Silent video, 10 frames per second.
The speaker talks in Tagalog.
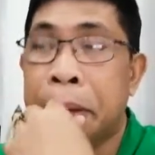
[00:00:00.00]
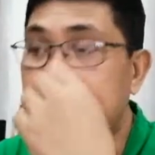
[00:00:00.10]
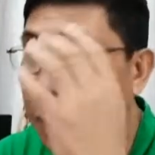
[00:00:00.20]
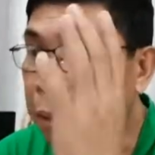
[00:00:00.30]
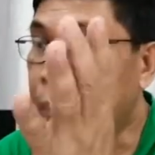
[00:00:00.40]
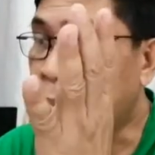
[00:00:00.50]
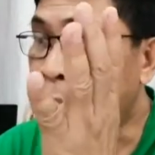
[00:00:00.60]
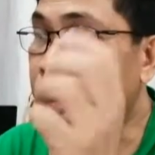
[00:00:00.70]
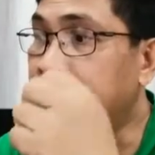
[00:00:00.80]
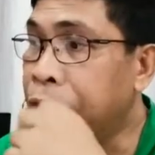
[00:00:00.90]
Una
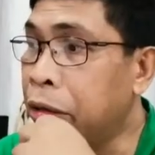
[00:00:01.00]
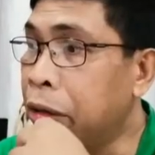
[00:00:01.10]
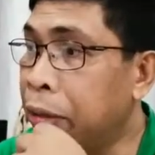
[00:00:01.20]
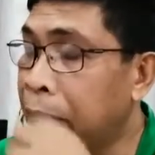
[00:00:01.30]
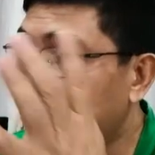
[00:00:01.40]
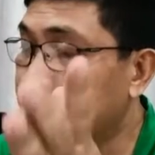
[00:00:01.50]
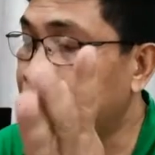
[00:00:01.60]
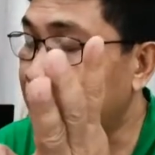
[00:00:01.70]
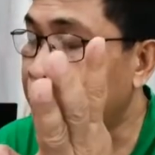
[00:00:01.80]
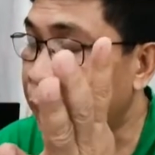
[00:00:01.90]
tumakbo for
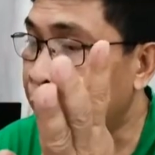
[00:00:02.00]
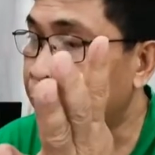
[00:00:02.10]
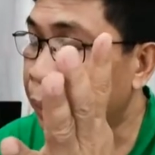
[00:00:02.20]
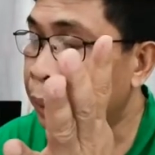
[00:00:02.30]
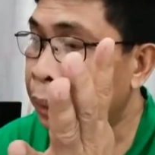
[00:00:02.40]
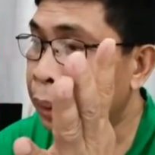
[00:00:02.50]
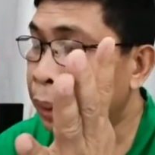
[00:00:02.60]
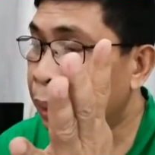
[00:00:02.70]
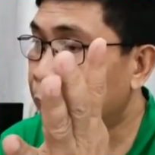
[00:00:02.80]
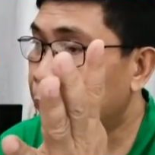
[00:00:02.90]
Vice President,
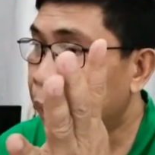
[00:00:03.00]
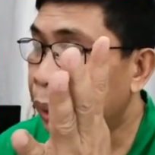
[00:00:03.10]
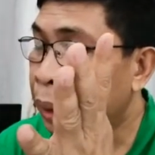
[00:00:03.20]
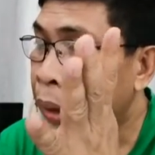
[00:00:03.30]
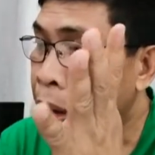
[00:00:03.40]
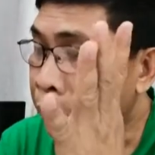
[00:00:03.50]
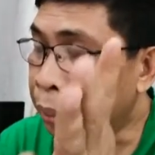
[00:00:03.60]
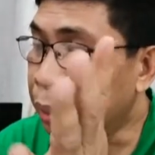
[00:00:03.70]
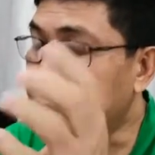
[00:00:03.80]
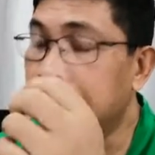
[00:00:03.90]
si
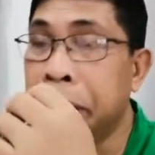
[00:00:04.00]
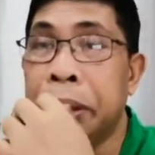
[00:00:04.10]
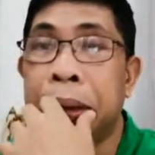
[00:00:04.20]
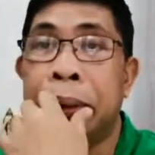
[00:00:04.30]
Bongo.